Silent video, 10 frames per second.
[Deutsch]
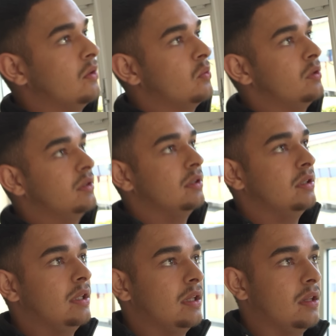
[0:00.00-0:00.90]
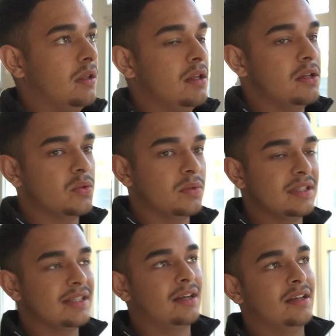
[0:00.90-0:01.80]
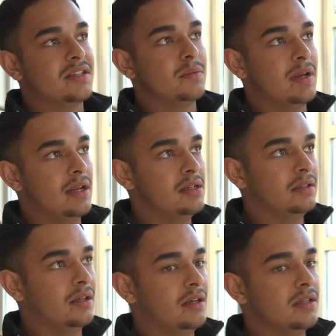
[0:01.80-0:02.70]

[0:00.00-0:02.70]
in der 9., mhm. also in dieser Klasse, meiner alten